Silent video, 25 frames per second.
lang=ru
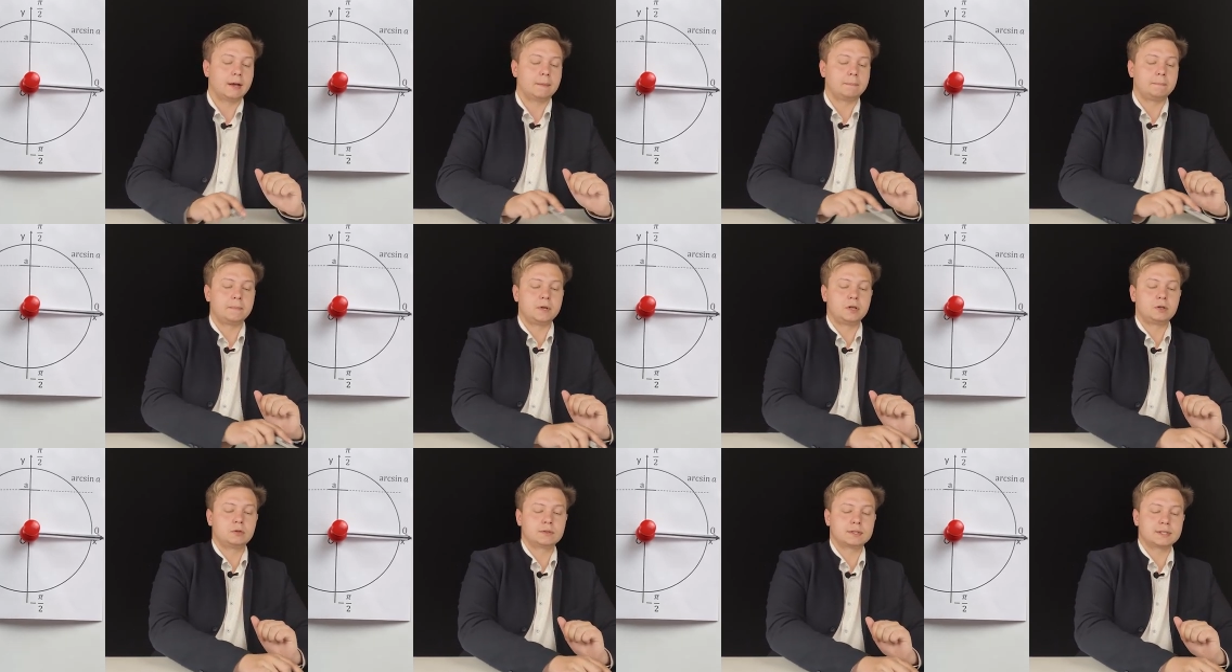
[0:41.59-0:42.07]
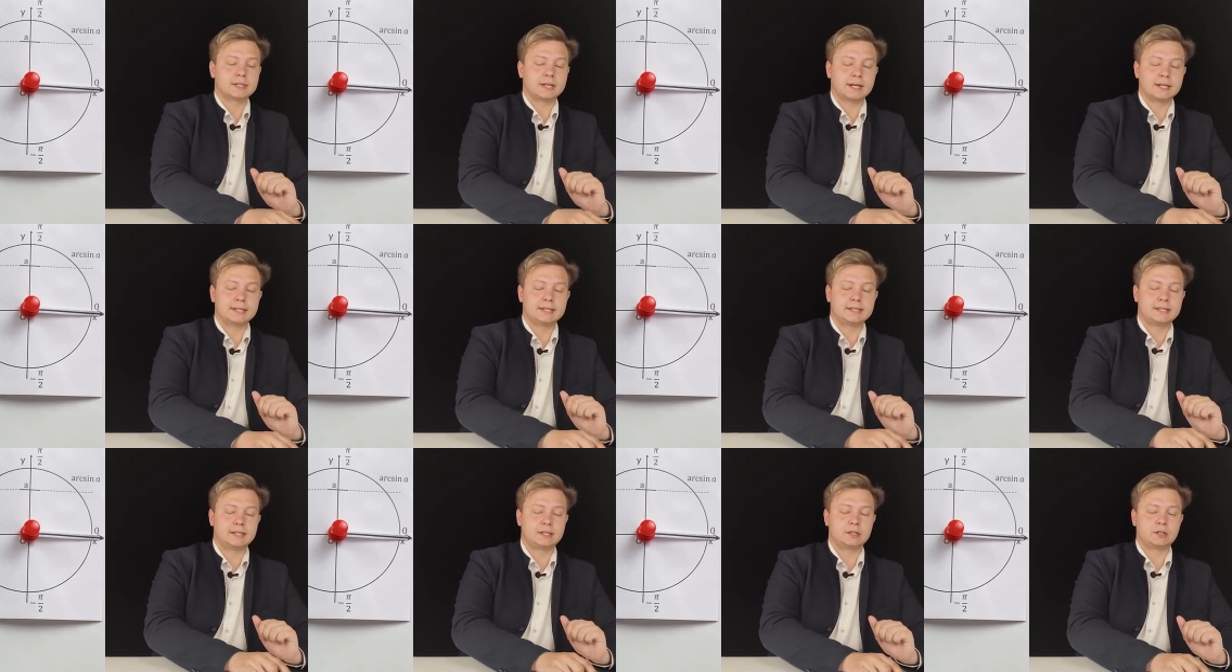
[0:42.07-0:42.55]
Минус
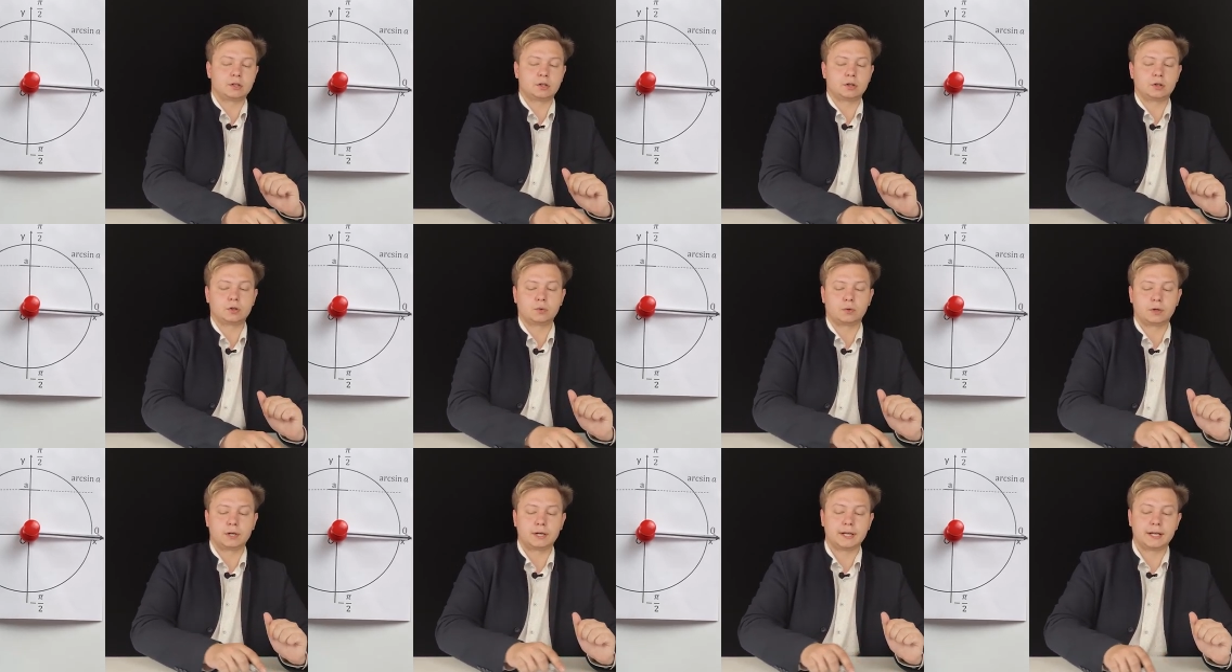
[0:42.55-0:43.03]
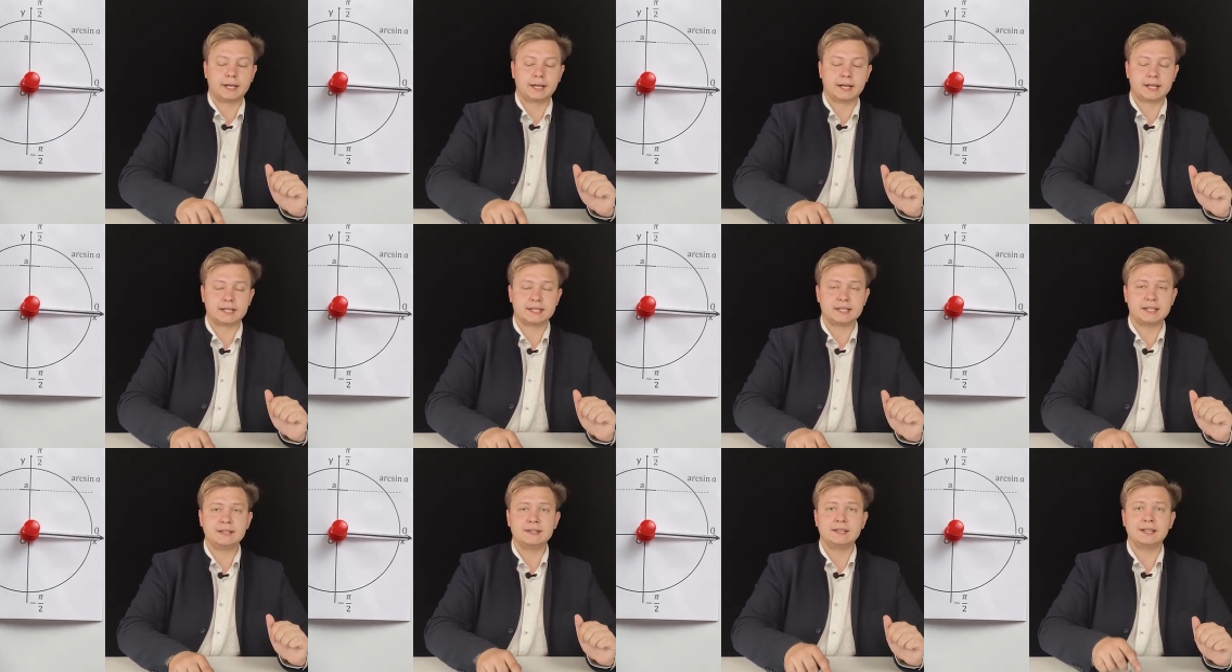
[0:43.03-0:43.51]
1, 0 и
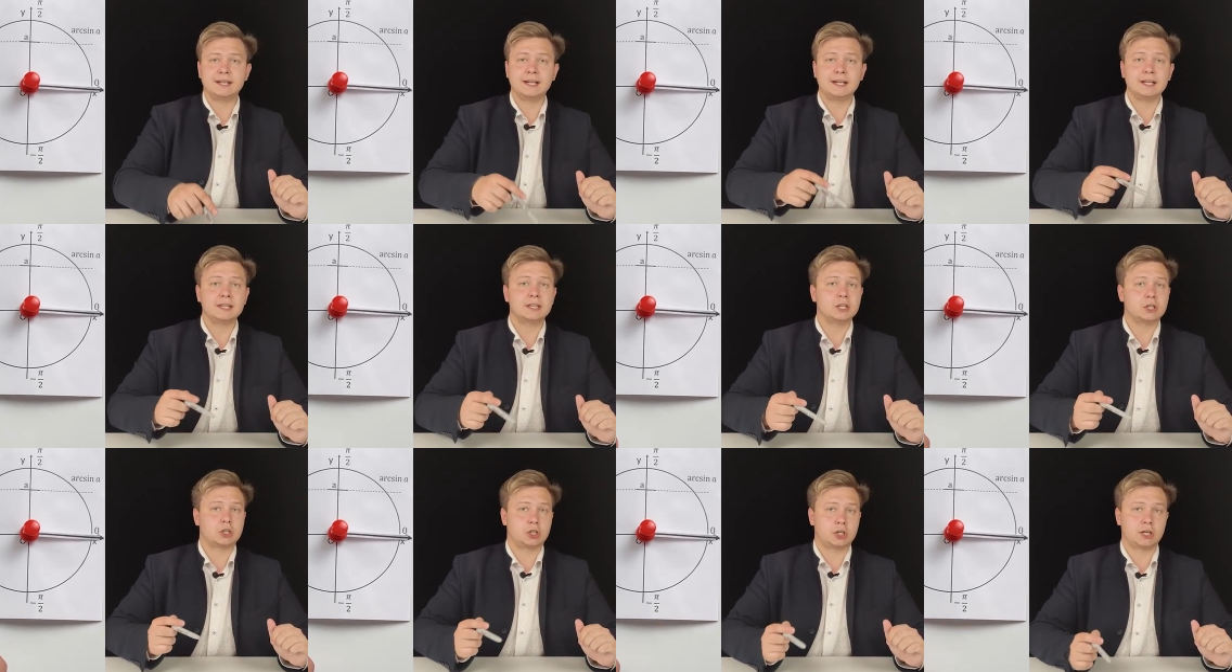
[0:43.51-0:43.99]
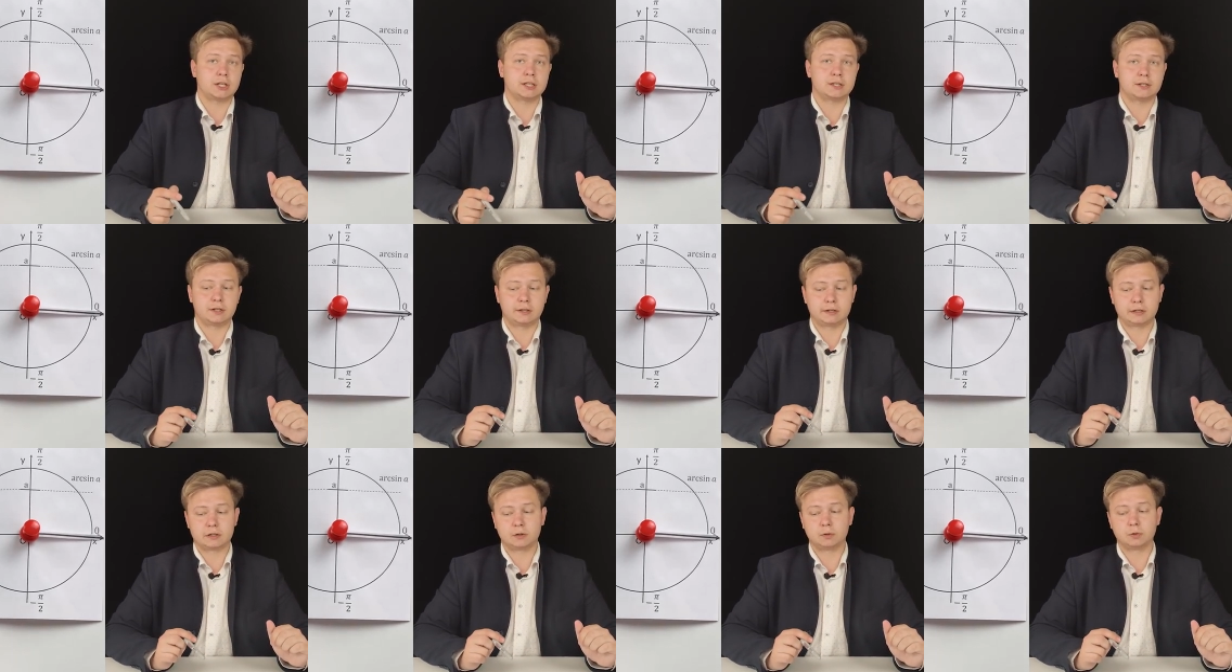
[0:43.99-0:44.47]
1 – это
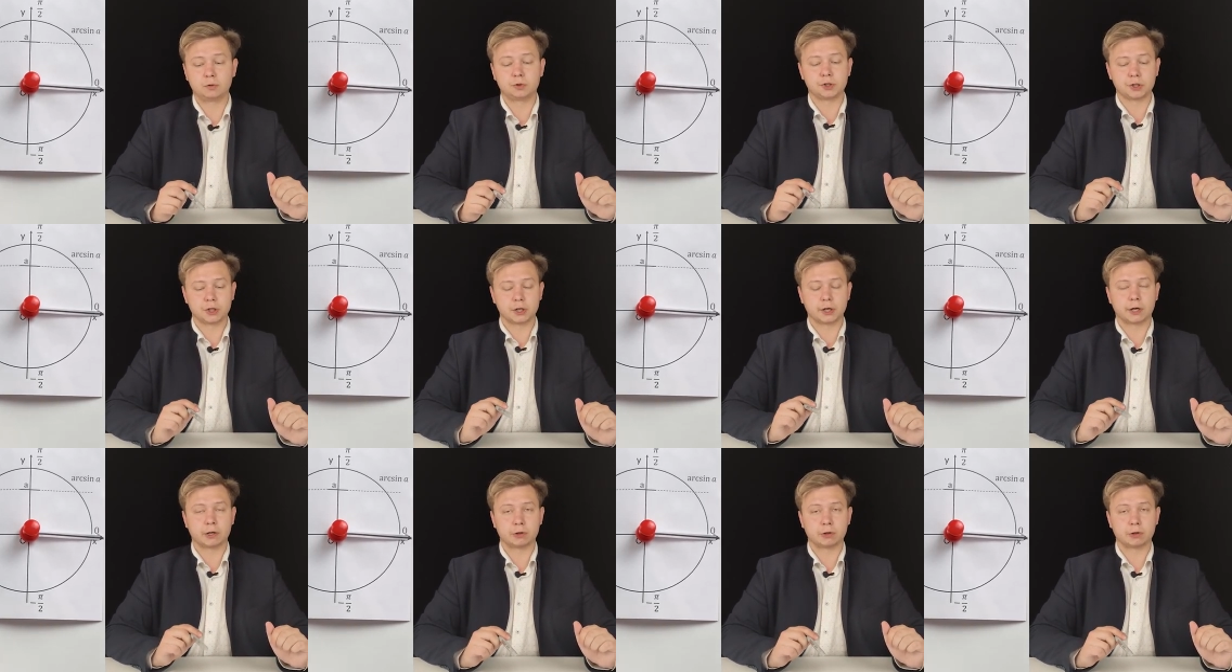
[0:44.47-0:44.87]
частные случаи,